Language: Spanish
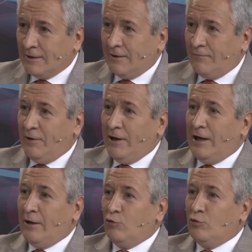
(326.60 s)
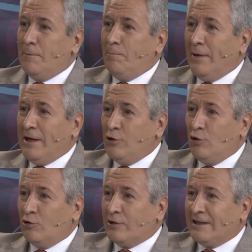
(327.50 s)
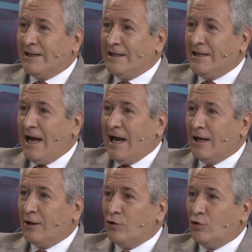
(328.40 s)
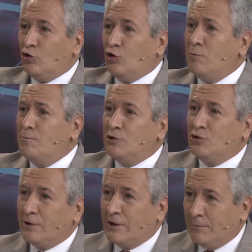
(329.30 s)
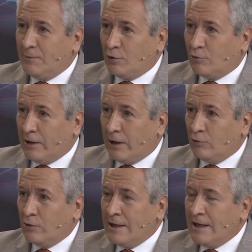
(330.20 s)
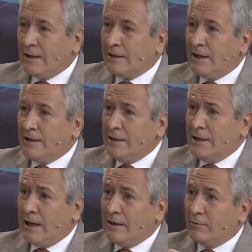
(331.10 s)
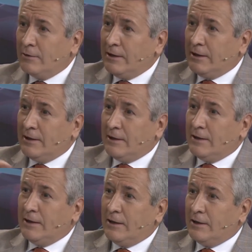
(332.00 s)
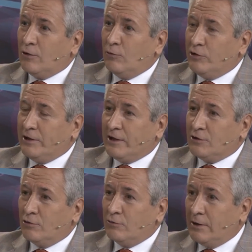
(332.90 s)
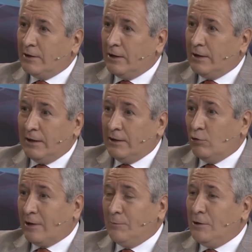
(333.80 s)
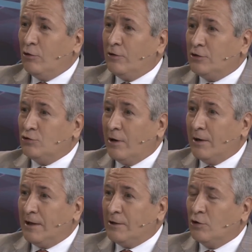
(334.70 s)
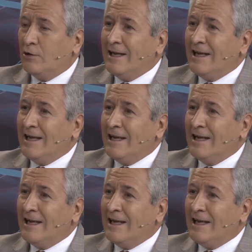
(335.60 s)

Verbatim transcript: que fue un imperio que tenía dos millones de metros cuadrados, tenían eh, eh, comunicación, los caminos de ellos habían hecho